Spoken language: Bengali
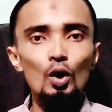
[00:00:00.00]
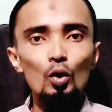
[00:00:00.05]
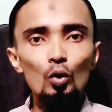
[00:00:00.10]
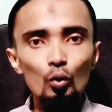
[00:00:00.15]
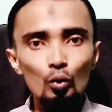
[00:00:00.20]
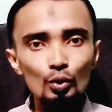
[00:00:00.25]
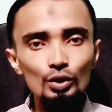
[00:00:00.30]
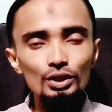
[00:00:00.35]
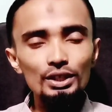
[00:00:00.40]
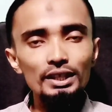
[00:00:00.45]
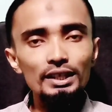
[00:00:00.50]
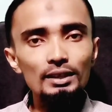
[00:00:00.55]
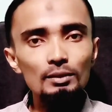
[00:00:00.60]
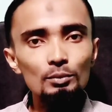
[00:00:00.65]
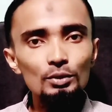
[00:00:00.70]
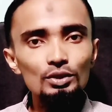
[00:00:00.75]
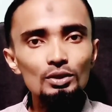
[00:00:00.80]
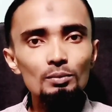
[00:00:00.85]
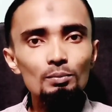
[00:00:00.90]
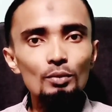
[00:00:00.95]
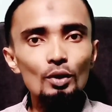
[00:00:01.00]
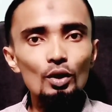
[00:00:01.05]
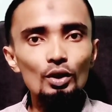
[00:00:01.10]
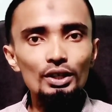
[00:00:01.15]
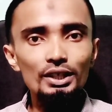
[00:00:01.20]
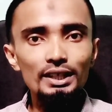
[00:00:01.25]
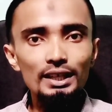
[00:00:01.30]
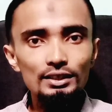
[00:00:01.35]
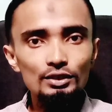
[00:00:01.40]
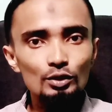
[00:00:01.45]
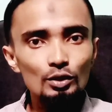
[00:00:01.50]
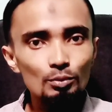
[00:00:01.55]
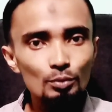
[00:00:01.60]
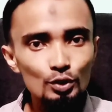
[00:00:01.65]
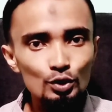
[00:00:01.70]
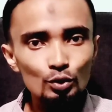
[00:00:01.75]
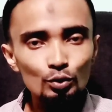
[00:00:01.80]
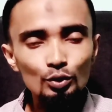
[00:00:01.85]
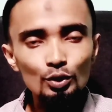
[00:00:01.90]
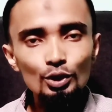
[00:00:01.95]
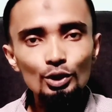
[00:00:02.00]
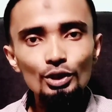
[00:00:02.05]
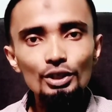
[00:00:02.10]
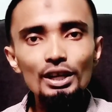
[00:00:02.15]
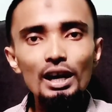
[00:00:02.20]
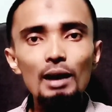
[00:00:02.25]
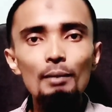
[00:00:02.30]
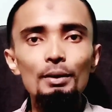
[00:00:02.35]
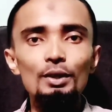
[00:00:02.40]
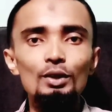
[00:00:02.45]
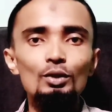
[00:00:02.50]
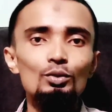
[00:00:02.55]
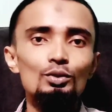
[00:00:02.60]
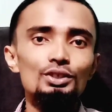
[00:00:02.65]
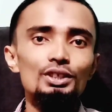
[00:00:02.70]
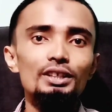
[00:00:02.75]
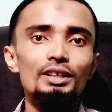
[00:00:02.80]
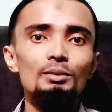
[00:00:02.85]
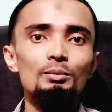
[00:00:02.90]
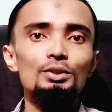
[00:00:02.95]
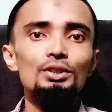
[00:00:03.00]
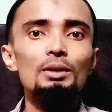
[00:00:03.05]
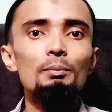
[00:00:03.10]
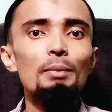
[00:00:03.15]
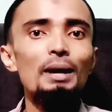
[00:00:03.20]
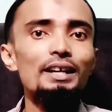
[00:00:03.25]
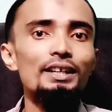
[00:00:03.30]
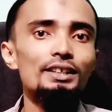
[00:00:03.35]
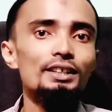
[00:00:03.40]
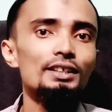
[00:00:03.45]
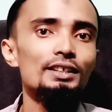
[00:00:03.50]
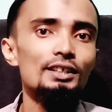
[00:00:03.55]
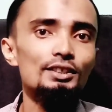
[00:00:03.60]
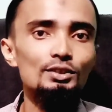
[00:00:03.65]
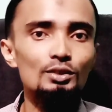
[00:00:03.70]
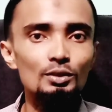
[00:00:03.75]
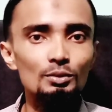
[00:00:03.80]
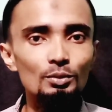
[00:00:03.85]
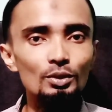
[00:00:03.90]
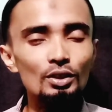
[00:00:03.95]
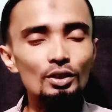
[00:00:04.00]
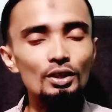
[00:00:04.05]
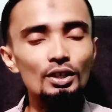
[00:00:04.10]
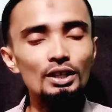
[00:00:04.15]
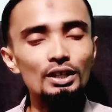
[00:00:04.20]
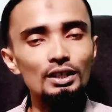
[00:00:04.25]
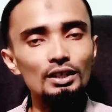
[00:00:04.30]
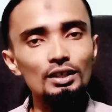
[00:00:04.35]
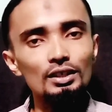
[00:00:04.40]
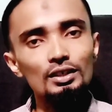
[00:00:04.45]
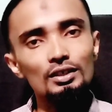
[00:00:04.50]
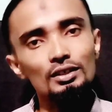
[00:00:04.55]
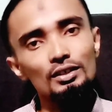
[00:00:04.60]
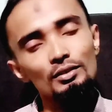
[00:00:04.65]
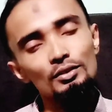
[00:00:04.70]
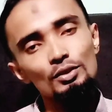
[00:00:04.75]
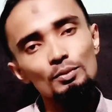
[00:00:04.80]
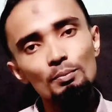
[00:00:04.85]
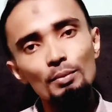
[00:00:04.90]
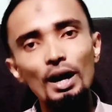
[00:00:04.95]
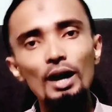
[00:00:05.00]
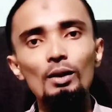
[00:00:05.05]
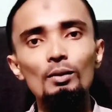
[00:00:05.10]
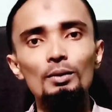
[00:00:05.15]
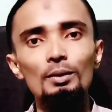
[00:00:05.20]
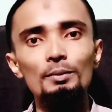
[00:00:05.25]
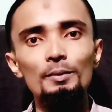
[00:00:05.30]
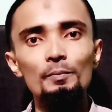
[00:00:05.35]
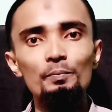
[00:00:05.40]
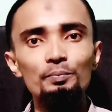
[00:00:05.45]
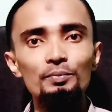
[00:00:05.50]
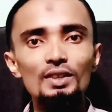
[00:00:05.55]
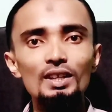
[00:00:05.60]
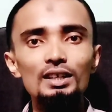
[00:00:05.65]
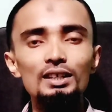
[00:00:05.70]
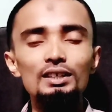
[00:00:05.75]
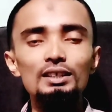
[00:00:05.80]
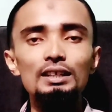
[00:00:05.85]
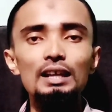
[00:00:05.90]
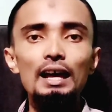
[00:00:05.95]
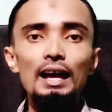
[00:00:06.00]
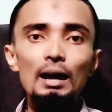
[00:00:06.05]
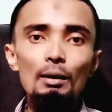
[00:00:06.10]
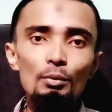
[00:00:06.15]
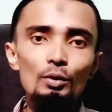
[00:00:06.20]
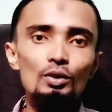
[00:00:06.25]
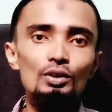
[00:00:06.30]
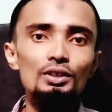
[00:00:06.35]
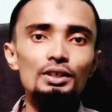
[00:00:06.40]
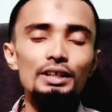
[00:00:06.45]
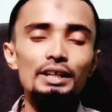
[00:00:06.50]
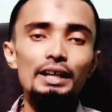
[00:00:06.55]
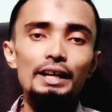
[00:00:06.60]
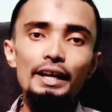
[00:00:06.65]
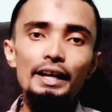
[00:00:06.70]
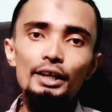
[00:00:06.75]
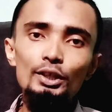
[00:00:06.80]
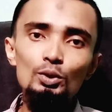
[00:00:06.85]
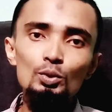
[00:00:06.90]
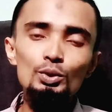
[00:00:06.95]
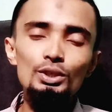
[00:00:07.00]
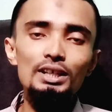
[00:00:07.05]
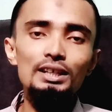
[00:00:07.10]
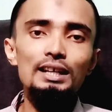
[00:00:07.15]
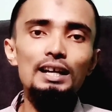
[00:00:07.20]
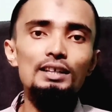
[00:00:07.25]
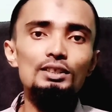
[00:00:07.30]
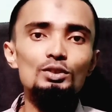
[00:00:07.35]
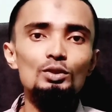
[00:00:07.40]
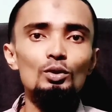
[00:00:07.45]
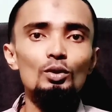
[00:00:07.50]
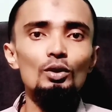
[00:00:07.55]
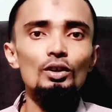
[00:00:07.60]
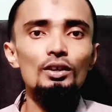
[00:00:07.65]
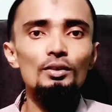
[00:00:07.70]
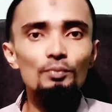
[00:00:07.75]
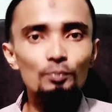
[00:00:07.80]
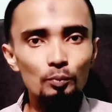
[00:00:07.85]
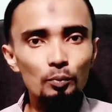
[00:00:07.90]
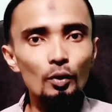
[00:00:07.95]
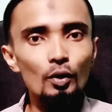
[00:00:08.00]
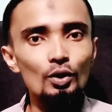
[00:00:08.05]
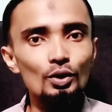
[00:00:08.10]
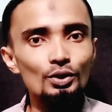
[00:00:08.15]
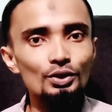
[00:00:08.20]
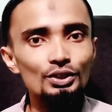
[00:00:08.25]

কোনো জায়গার মধ্যে ব্লকের কাজ করব সুন্দর করে আবার কোনো জায়গার মধ্যে বাটিকের কাজ করব ভালোভাবে এবং এই দুইটার কাজ করার পর